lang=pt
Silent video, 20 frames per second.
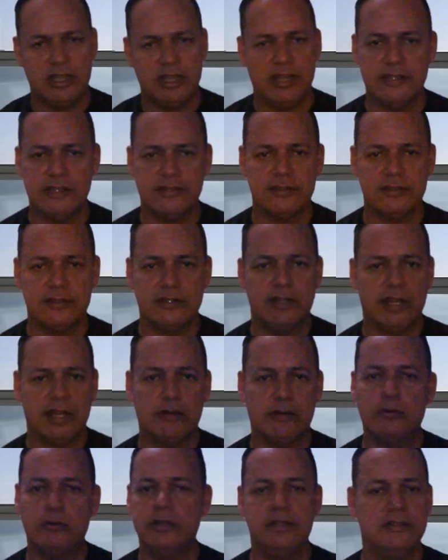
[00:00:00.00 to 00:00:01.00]
Né? Mesmo
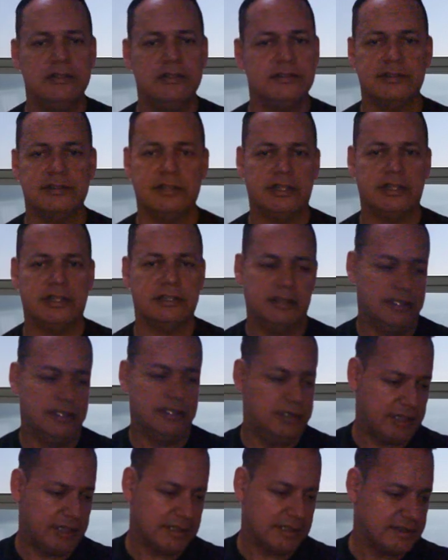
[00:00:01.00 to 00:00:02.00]
com um homem menos,
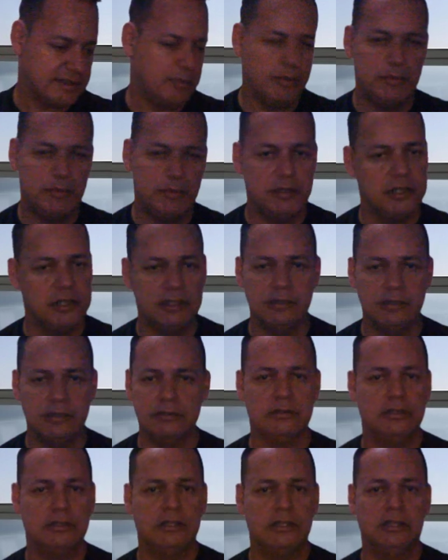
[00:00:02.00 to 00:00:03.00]
não interessa. É
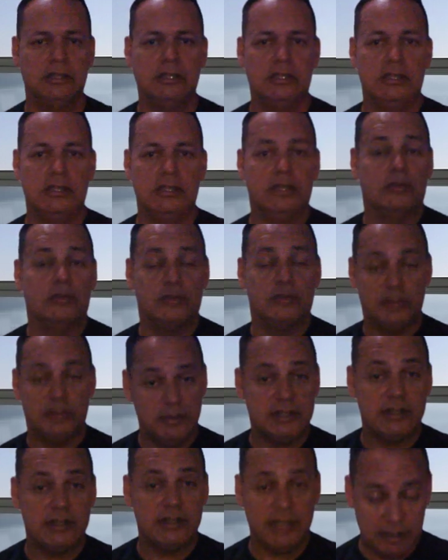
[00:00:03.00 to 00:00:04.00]
Corinthians, cara. Tem
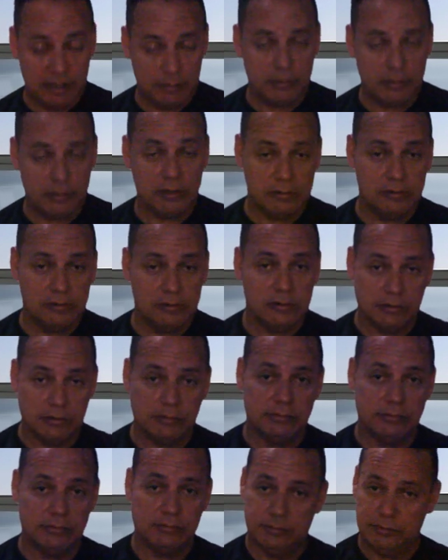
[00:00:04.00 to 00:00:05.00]
que estar tá sempre
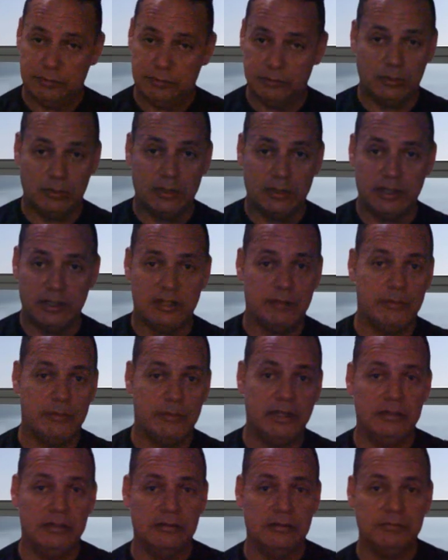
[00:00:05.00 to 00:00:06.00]
brigando.
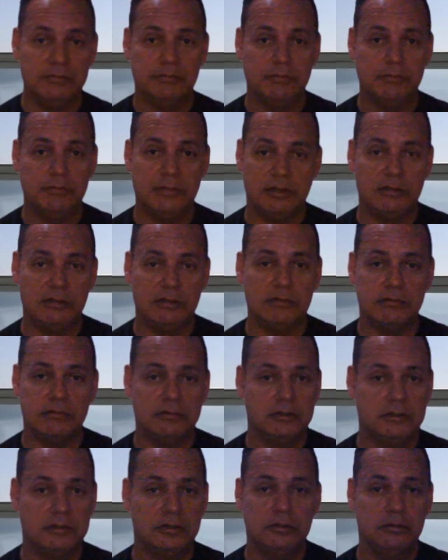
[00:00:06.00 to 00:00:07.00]
time até que brigou.
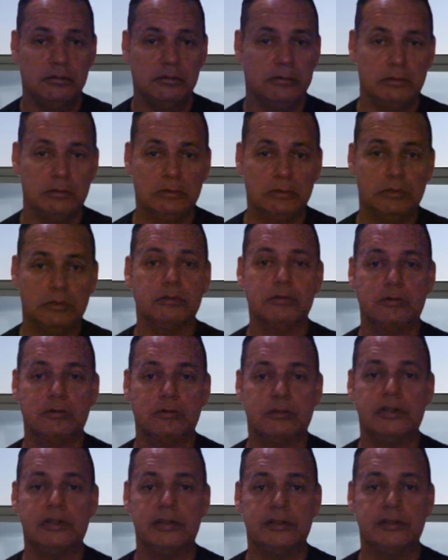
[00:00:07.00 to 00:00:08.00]
Não tô aqui
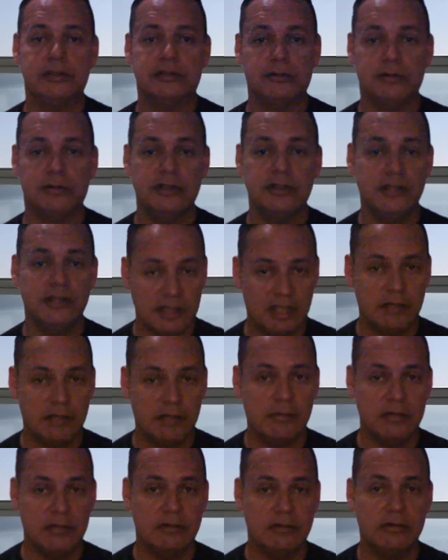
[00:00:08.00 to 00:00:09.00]
também metendo
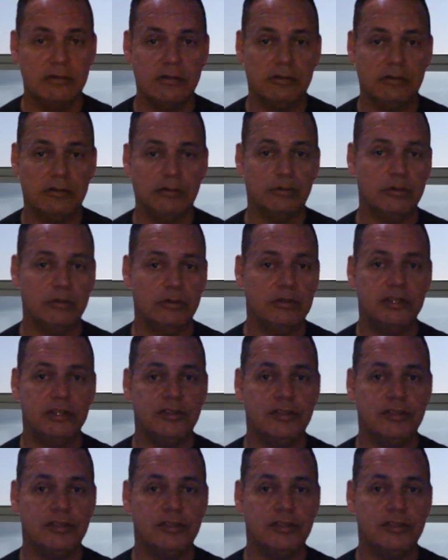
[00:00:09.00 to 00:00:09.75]
o louco no